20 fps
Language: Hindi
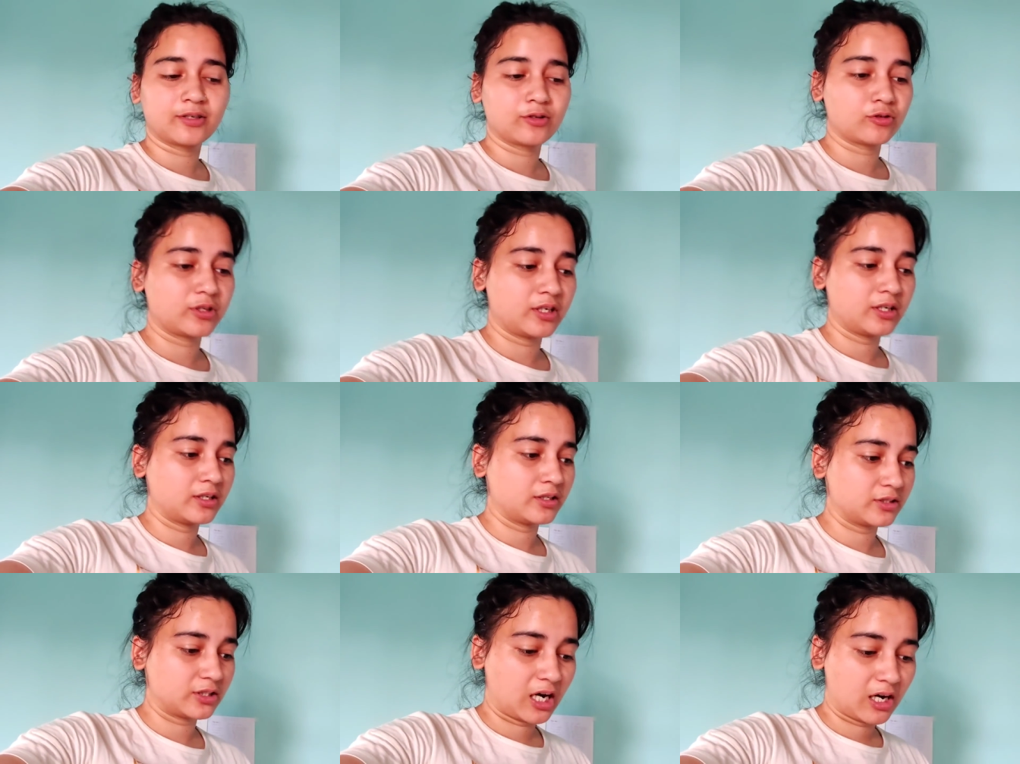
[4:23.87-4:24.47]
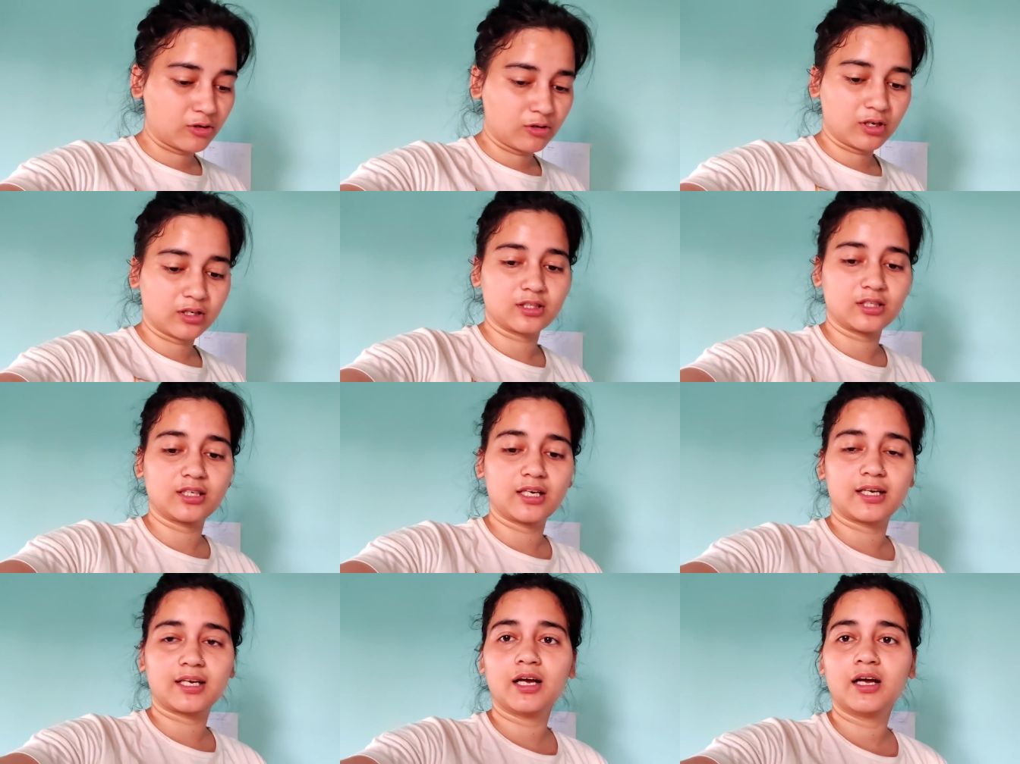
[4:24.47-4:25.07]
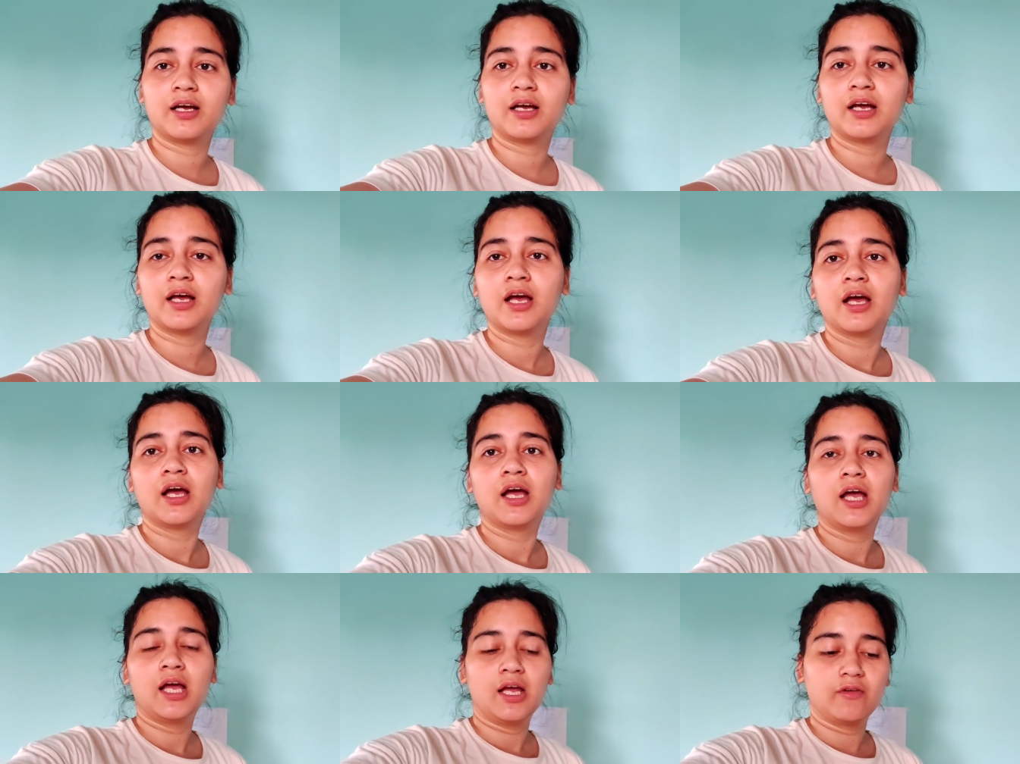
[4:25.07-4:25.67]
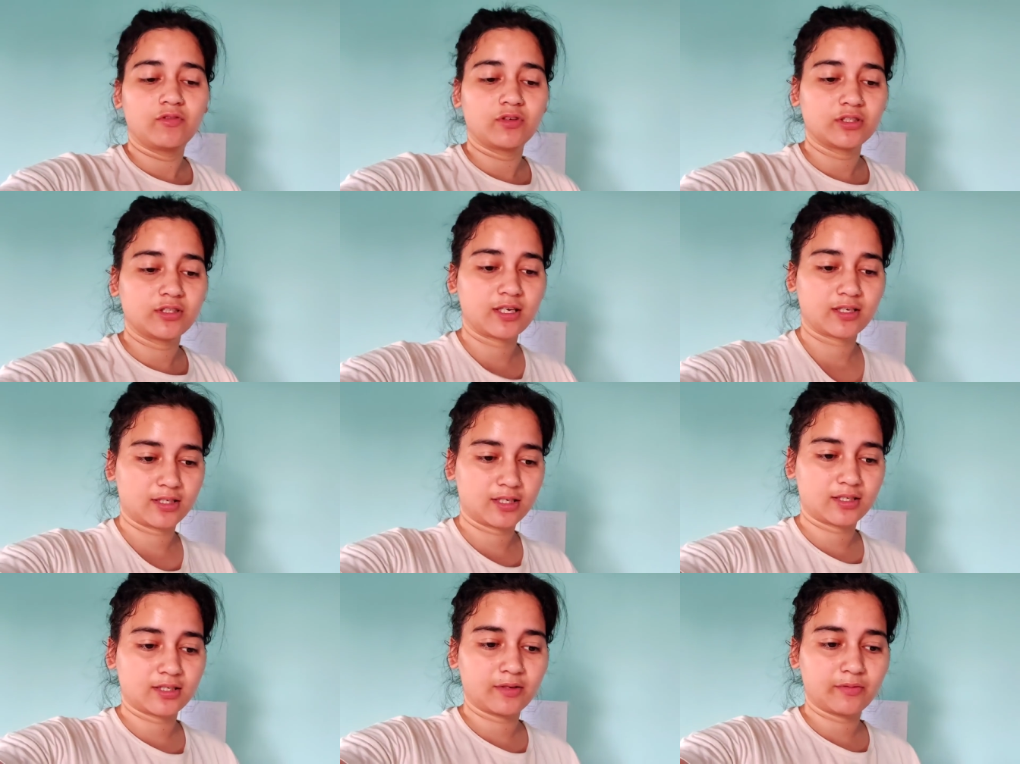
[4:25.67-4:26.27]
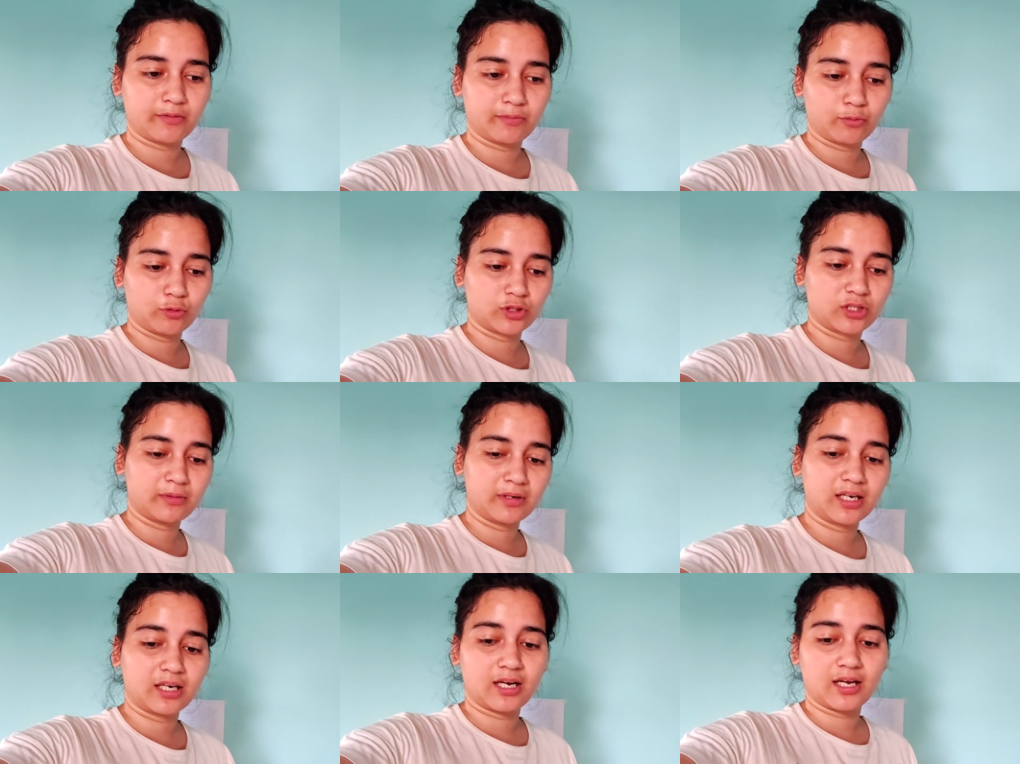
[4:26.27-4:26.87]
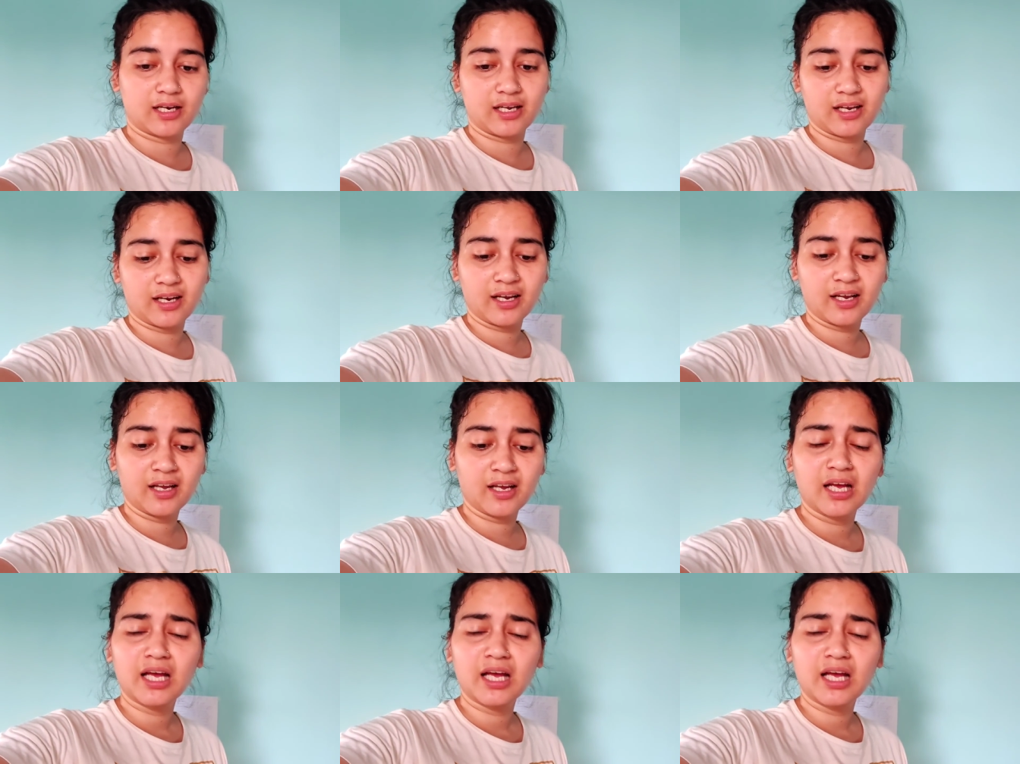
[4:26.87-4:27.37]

दिए क्योंकि झाड़ू लगता जा रहा है फिर जैसे जैसे फिर पोछे भी लगा रहा है